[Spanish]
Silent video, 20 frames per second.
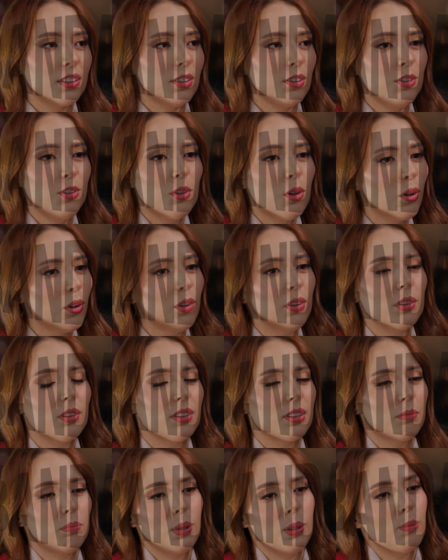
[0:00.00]
no
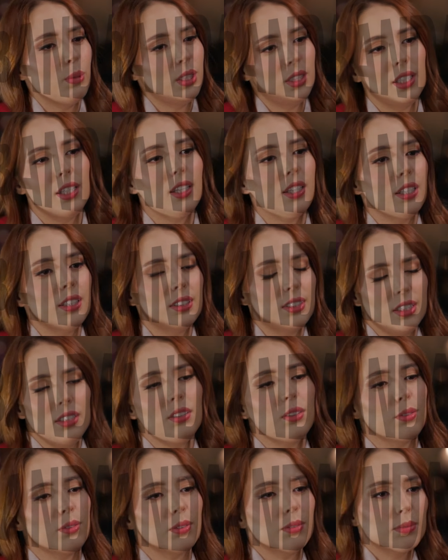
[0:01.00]
permitirles
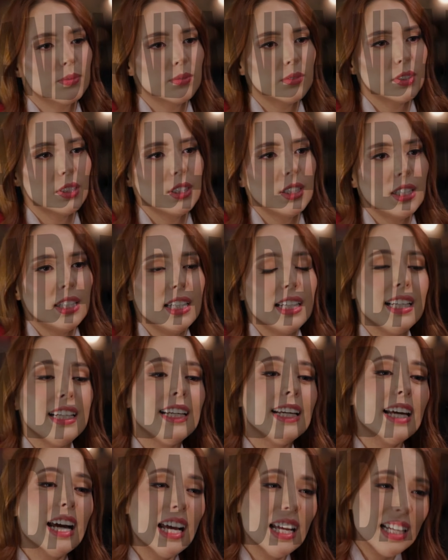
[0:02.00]
eso. Totalmente.
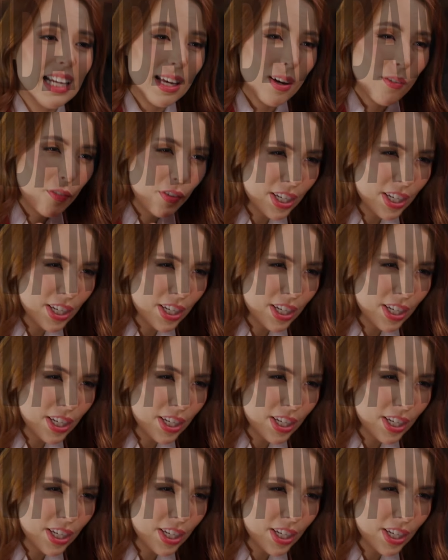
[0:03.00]
Y a la